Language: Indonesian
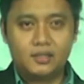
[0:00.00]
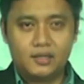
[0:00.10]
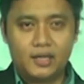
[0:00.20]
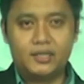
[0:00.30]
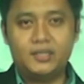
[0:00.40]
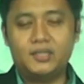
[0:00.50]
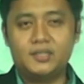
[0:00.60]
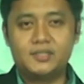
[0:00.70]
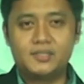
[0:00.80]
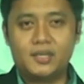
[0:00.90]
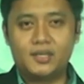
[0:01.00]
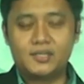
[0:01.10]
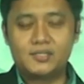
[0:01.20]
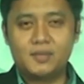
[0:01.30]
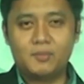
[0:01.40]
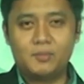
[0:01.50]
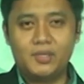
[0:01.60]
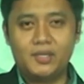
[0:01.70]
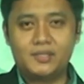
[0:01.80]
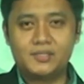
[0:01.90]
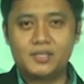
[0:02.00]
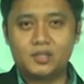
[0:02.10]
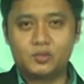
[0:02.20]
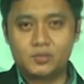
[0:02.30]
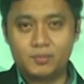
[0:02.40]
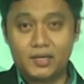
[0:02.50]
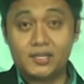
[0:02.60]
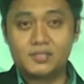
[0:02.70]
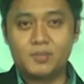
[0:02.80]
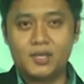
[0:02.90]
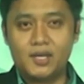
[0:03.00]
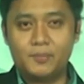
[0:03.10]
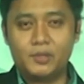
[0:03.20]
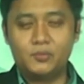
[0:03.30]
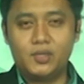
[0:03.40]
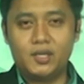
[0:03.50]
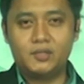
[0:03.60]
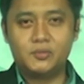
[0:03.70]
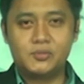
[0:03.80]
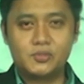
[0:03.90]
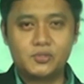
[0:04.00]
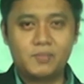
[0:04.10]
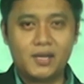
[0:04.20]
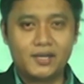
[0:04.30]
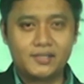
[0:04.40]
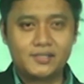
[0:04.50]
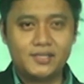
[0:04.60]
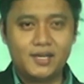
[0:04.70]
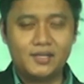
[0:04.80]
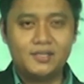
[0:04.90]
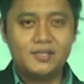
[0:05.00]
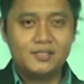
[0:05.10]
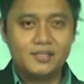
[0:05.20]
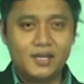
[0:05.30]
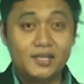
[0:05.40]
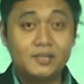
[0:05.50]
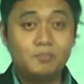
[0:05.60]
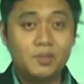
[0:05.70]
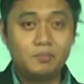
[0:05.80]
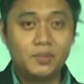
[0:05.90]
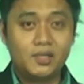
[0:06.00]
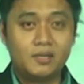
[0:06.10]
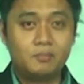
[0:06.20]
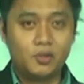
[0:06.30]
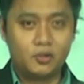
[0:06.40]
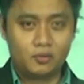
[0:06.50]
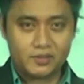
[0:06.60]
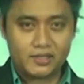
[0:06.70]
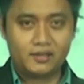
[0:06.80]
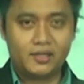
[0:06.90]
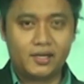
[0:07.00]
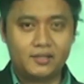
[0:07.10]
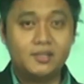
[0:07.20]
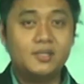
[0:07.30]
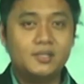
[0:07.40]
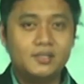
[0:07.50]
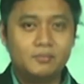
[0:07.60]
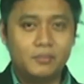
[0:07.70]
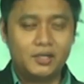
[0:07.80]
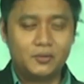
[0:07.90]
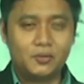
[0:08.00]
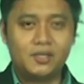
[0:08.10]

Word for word: Kali ini, Satgas TMMD ke-111 mendapat undangan khusus makan siang dari pimpinan Pondok Pesantren. Berikut